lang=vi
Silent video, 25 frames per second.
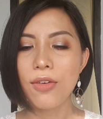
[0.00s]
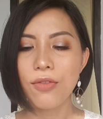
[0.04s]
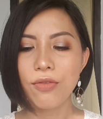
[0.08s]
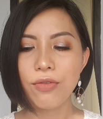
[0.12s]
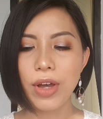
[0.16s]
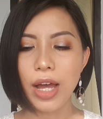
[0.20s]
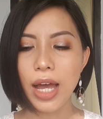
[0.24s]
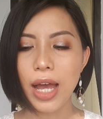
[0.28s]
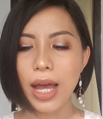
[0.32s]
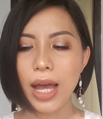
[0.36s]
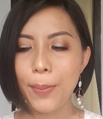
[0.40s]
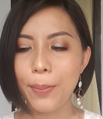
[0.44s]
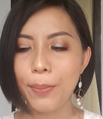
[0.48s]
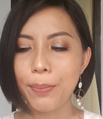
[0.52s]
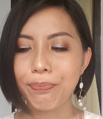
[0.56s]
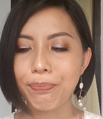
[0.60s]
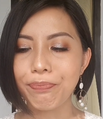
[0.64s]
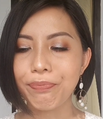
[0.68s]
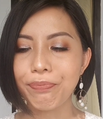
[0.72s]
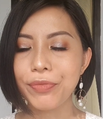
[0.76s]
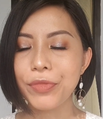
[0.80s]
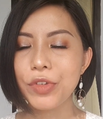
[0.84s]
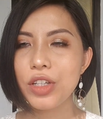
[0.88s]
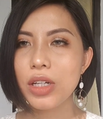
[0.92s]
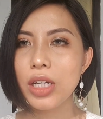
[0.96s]
và
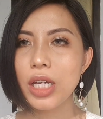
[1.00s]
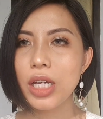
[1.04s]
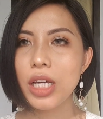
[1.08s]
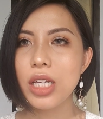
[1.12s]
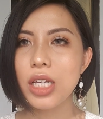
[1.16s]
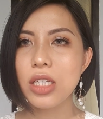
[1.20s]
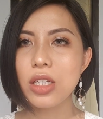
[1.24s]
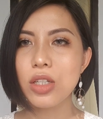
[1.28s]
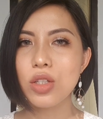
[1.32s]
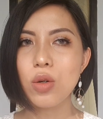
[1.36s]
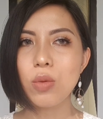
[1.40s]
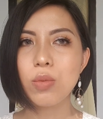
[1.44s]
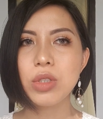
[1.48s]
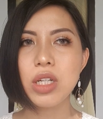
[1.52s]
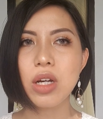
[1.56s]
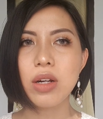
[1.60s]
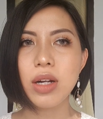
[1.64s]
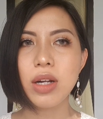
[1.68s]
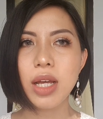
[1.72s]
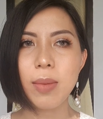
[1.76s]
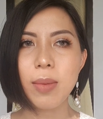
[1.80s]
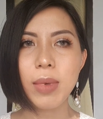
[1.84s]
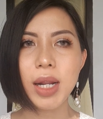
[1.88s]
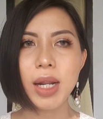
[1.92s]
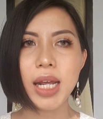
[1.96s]
trước khi sử dụng son
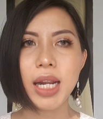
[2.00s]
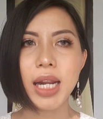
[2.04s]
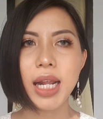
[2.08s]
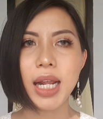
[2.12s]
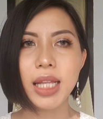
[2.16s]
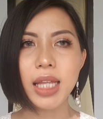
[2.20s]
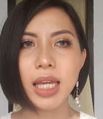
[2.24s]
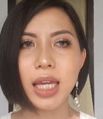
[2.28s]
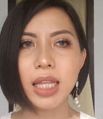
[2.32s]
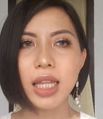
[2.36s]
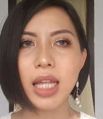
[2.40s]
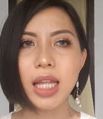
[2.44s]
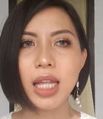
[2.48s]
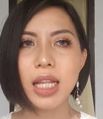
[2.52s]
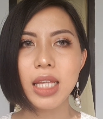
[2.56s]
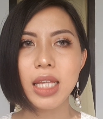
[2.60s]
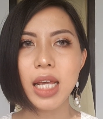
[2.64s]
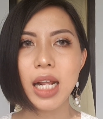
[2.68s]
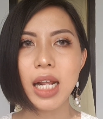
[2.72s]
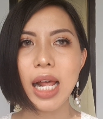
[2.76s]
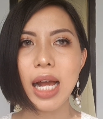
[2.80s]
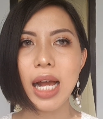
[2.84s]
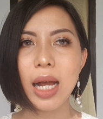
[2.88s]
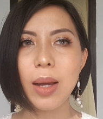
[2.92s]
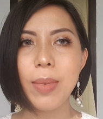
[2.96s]
kem lì này thì tất
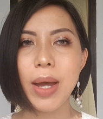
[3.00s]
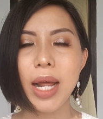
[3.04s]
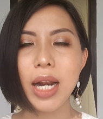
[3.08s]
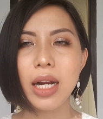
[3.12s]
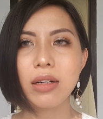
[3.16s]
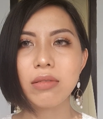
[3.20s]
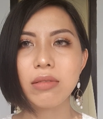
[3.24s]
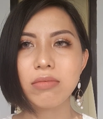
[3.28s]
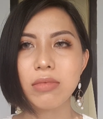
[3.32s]
nhiên là các bạn